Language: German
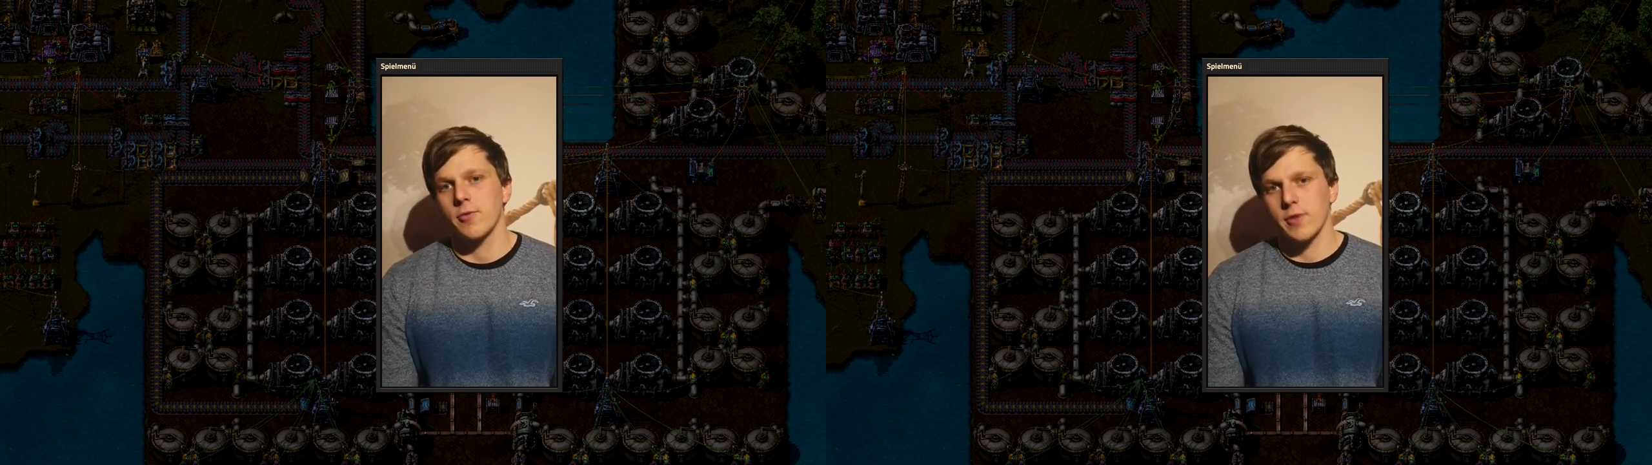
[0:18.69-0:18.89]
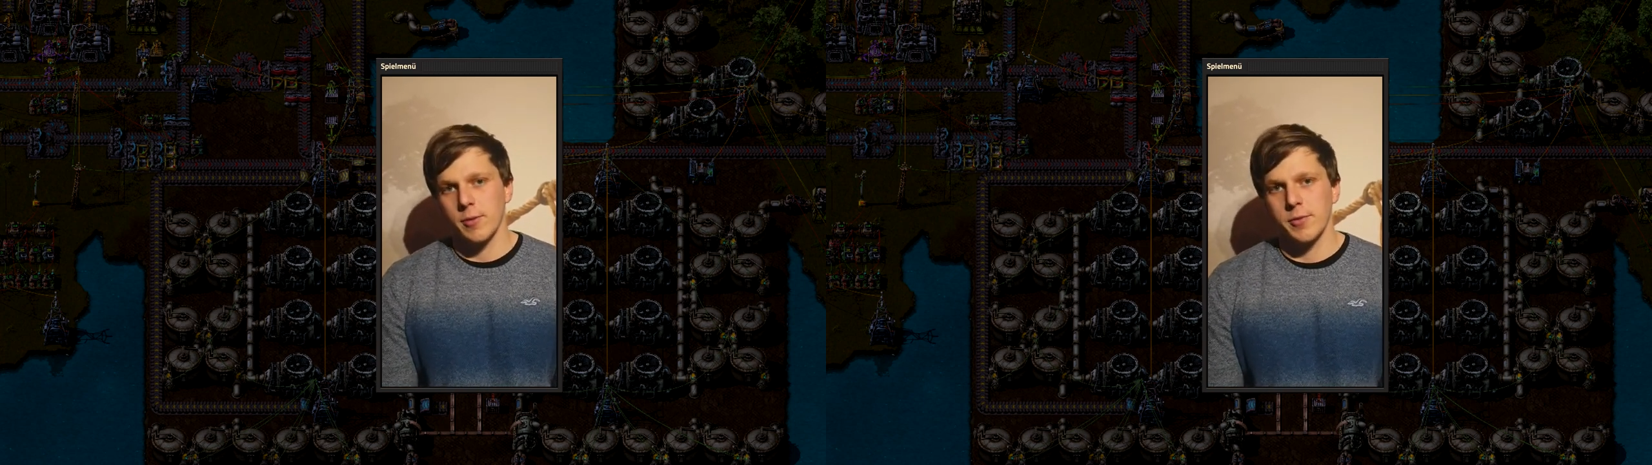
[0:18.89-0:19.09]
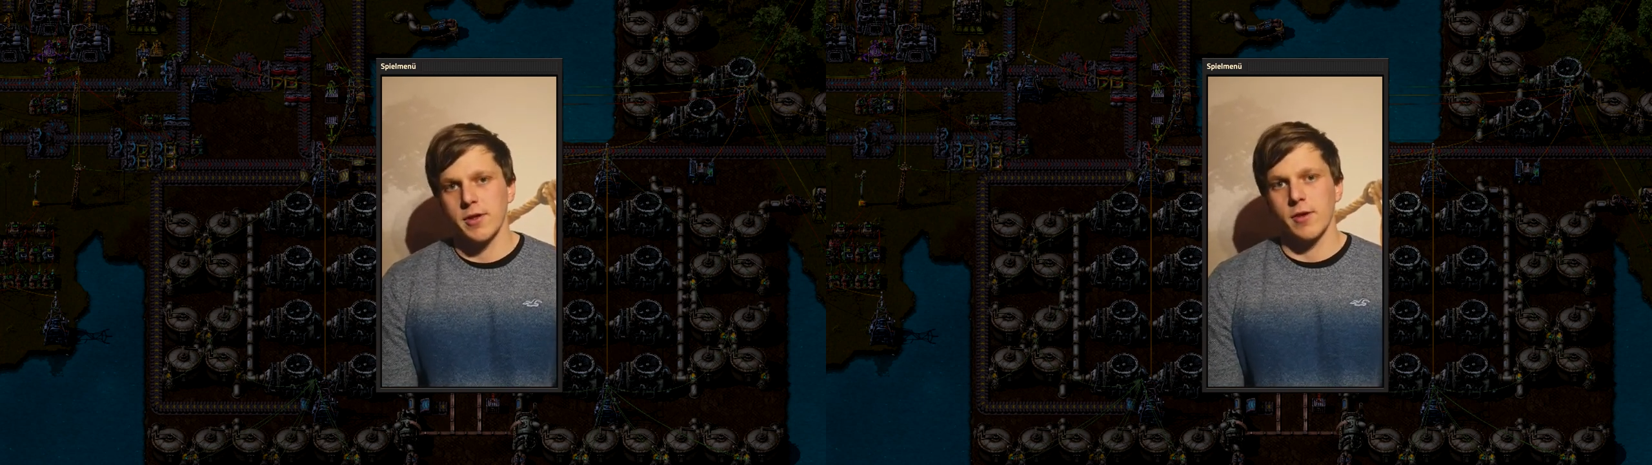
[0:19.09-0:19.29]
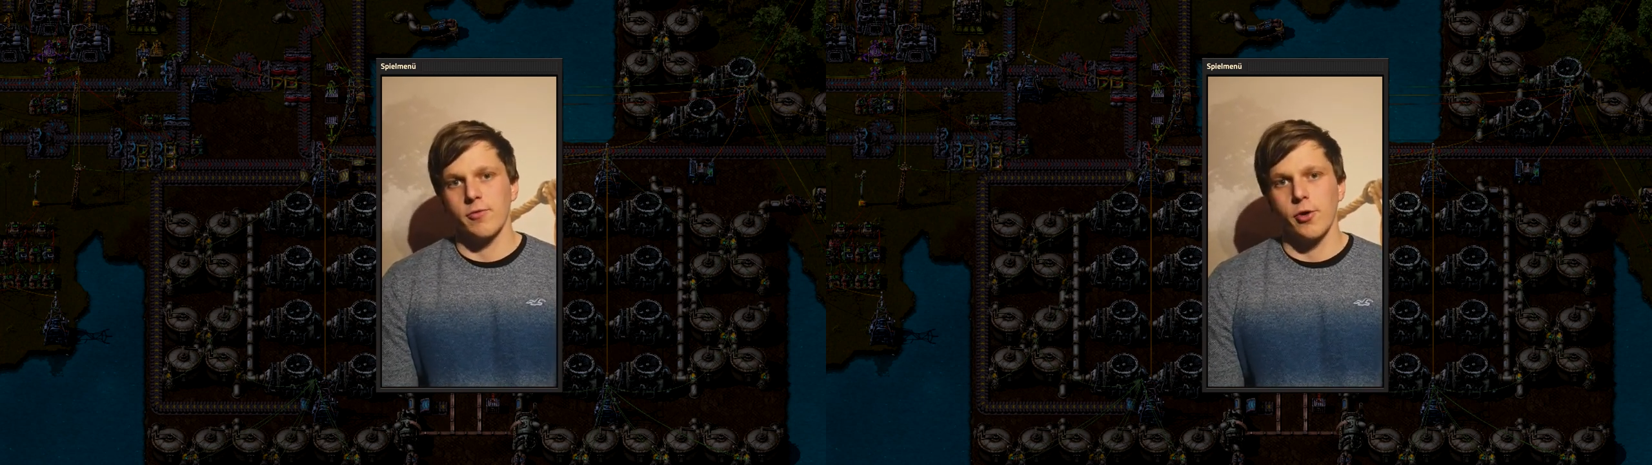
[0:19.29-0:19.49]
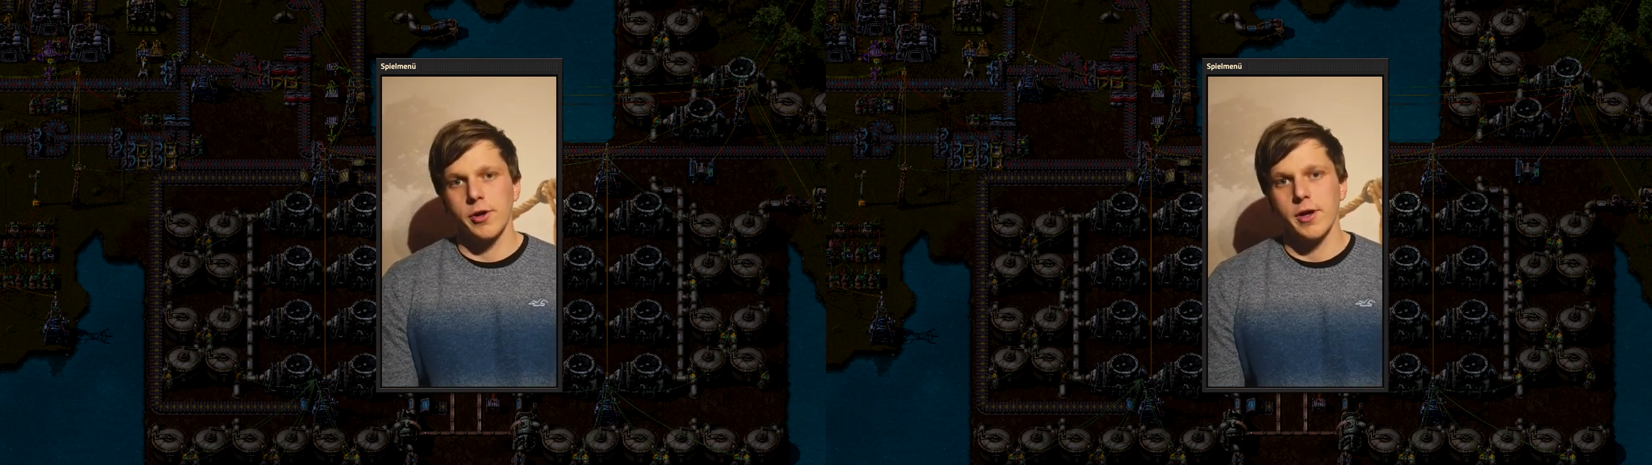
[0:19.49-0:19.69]
zusammen mit
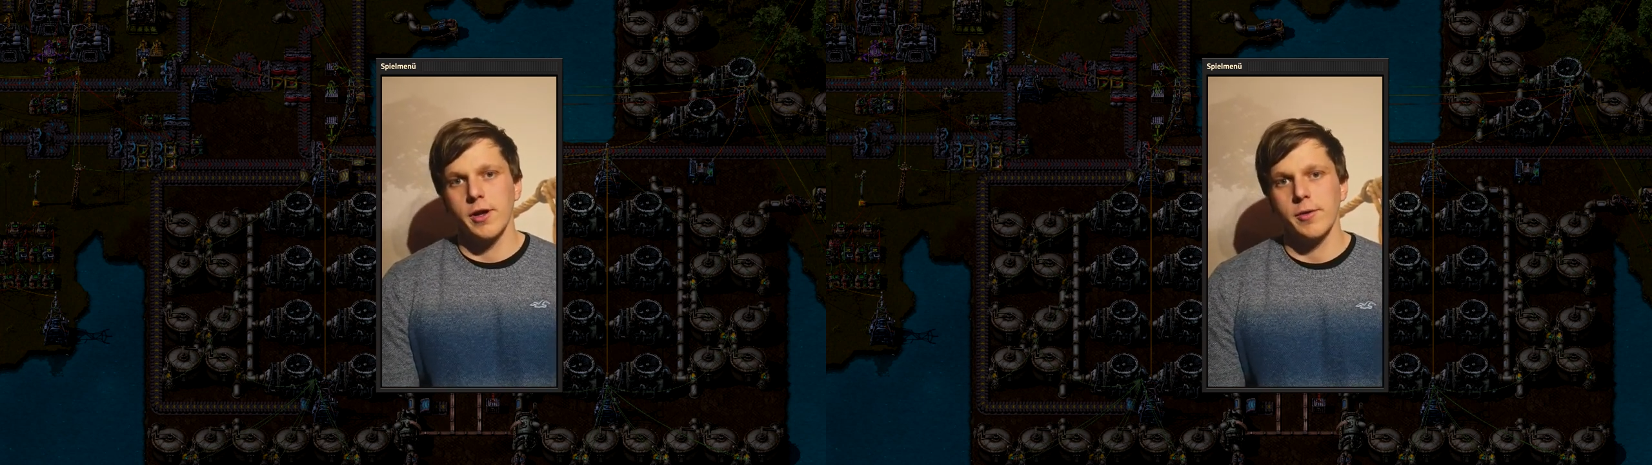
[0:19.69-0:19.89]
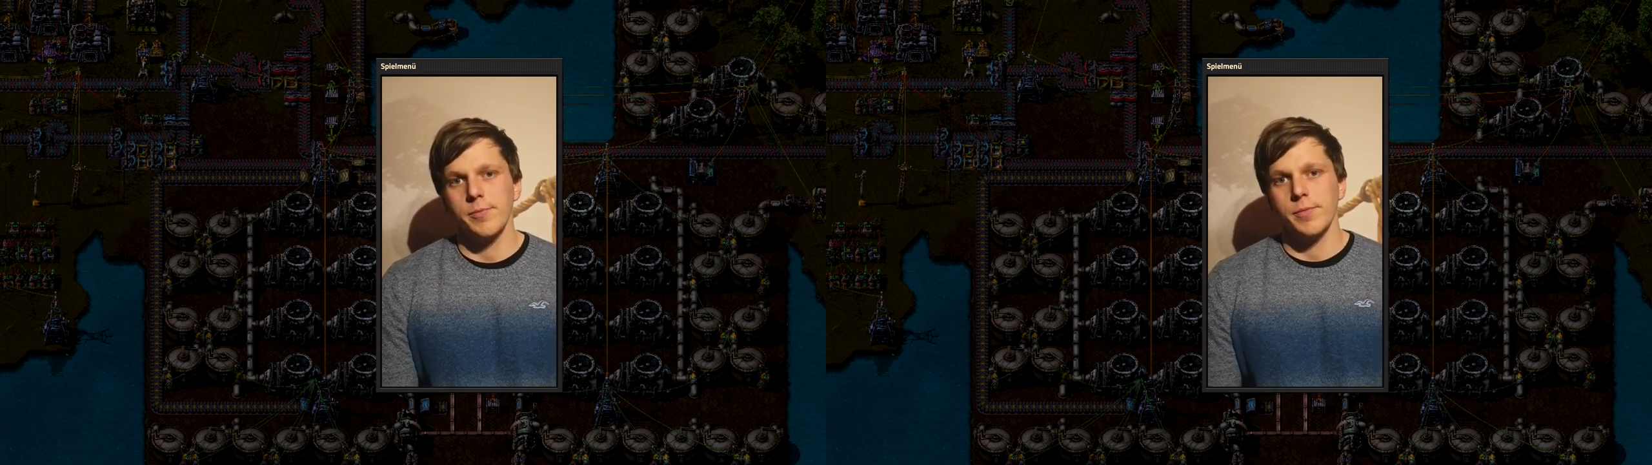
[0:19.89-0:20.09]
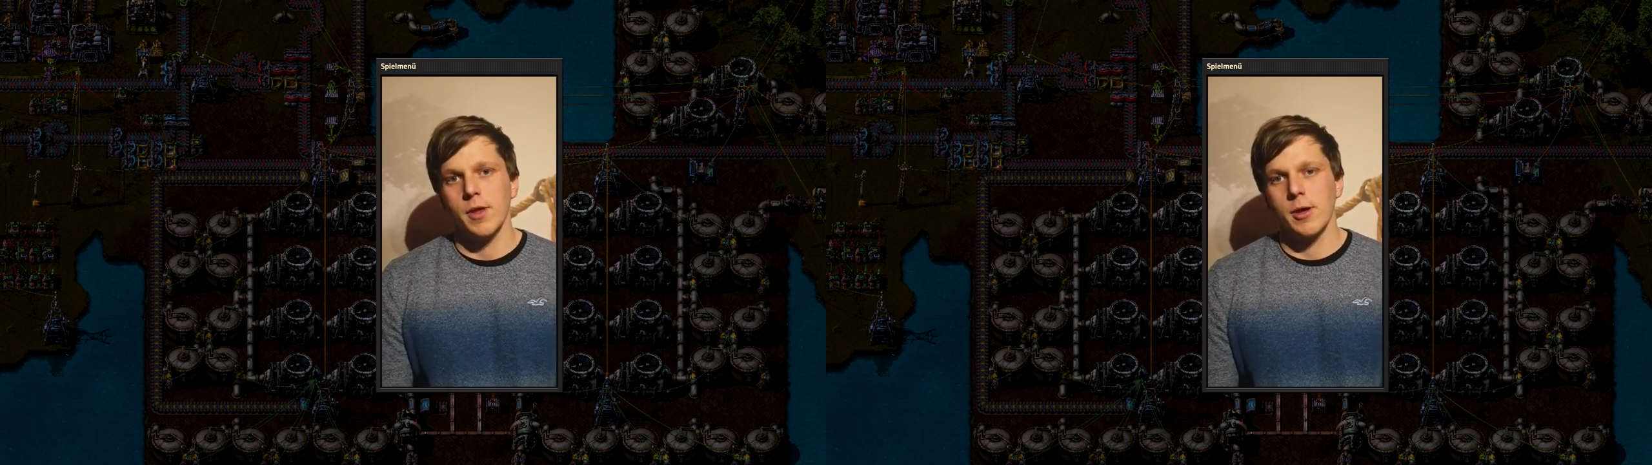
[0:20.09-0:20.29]
Herrn Wölke,